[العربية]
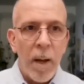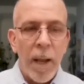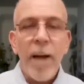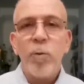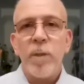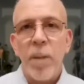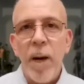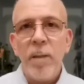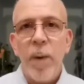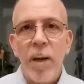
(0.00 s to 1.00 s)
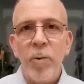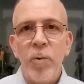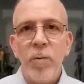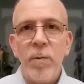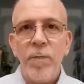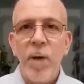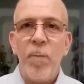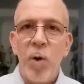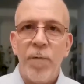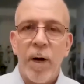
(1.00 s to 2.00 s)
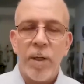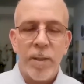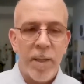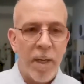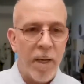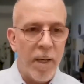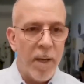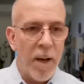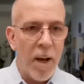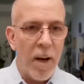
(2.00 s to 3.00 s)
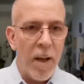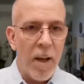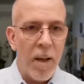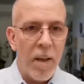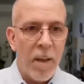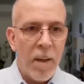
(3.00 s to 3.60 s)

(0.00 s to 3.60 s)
قرأت وسمعت بأنه فيه موافقة جزائرية على